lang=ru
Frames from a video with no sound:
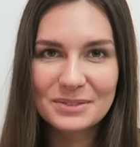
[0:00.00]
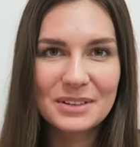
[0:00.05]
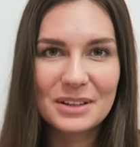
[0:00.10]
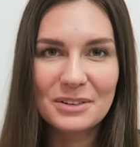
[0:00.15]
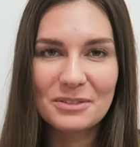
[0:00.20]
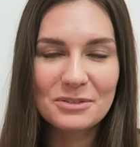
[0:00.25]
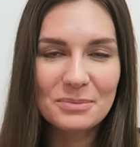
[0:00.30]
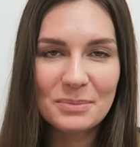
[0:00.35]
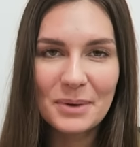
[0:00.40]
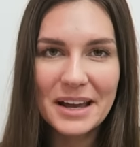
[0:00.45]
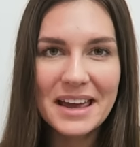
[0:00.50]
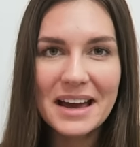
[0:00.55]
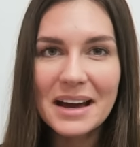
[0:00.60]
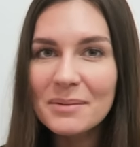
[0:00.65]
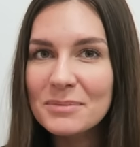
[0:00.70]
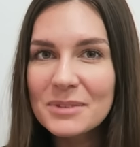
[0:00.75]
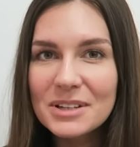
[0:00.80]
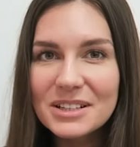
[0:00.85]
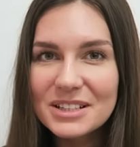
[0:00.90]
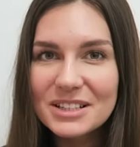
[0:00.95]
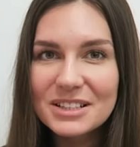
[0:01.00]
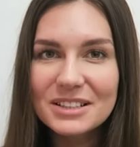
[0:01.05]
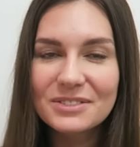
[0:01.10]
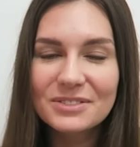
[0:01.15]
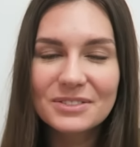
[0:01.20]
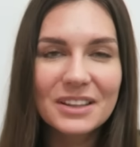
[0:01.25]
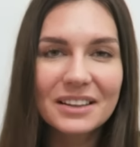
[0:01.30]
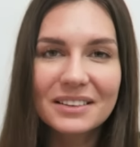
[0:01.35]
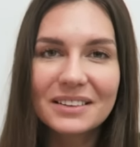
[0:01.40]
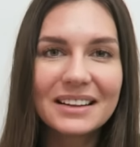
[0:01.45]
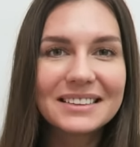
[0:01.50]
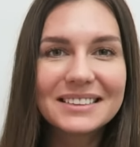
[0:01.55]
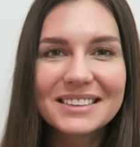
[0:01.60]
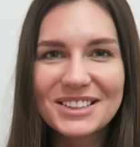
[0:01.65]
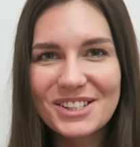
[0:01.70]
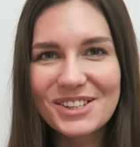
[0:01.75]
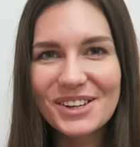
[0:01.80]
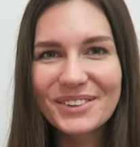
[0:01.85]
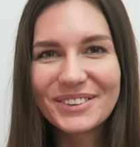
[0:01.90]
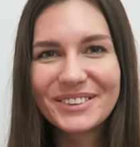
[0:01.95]
там в Майами или в Таиланд
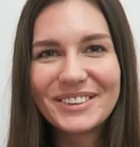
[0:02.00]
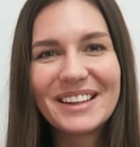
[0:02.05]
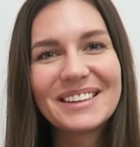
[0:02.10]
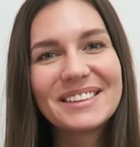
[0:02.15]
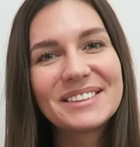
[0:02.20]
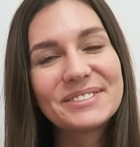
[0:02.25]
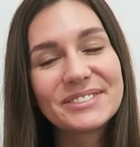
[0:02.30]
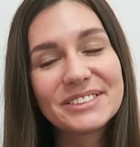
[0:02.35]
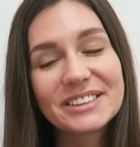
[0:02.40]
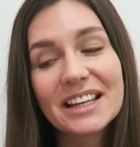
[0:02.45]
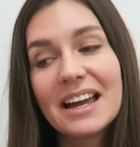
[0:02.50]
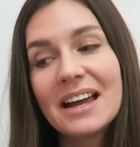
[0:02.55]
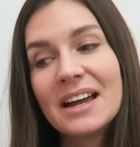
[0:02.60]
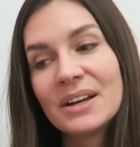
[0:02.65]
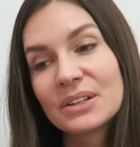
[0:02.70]
еще куда-нибудь.